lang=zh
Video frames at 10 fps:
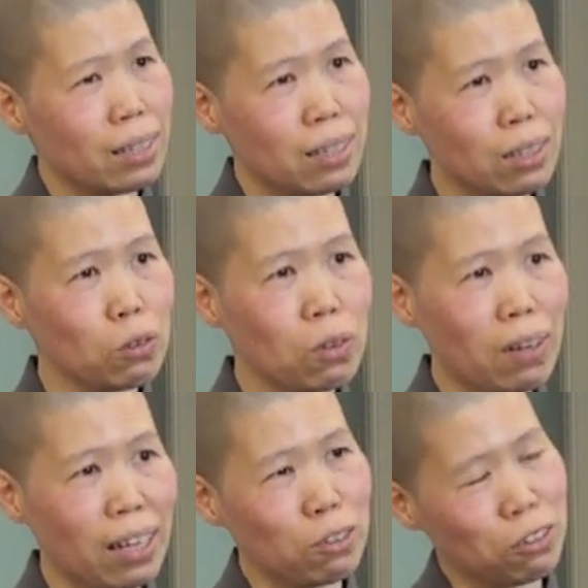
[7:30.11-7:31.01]
今天如果
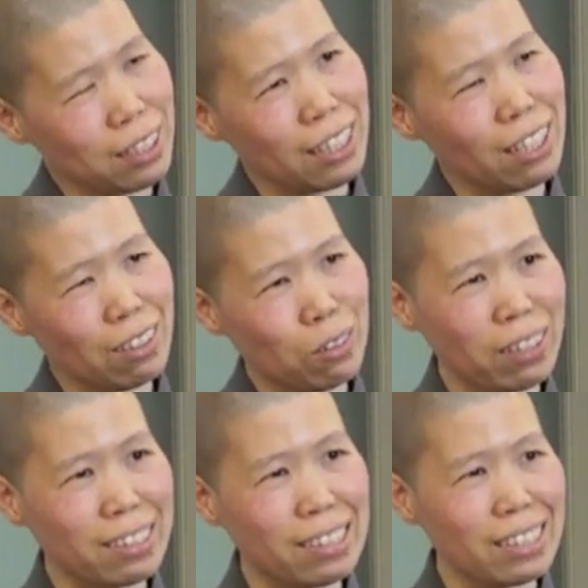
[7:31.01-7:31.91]
晚上睡觉
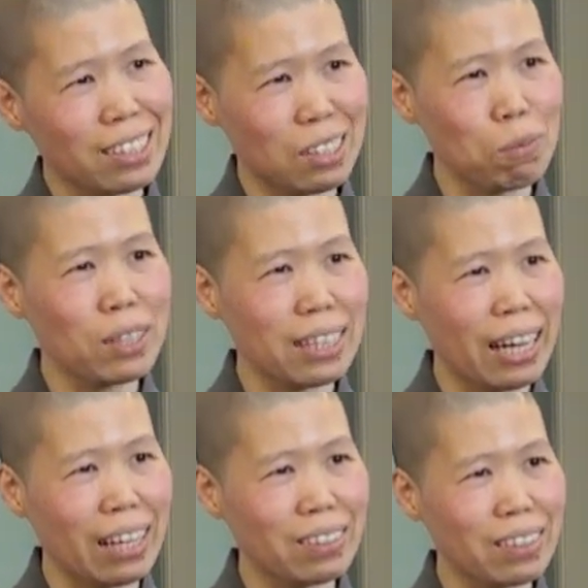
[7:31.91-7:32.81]
往生了，有没有
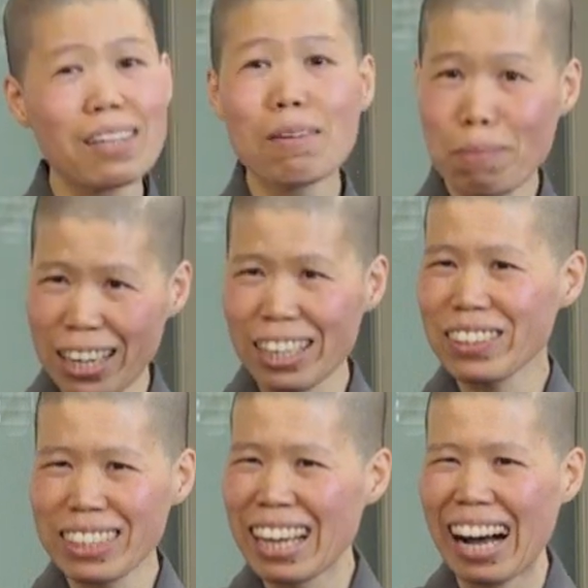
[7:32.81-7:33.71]
遗憾？没
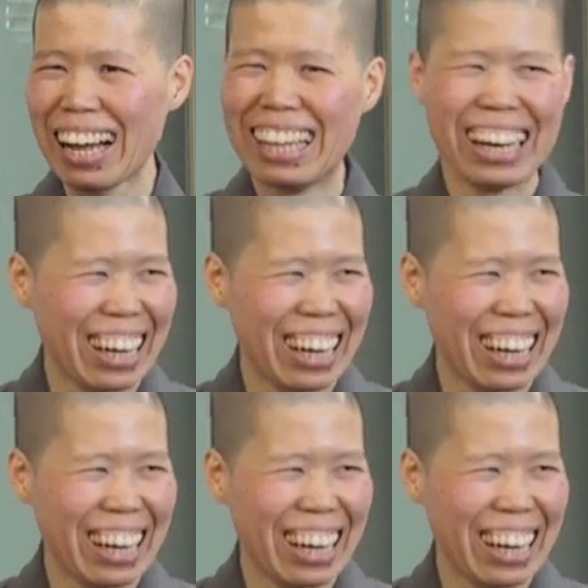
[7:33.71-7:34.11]
有遗憾，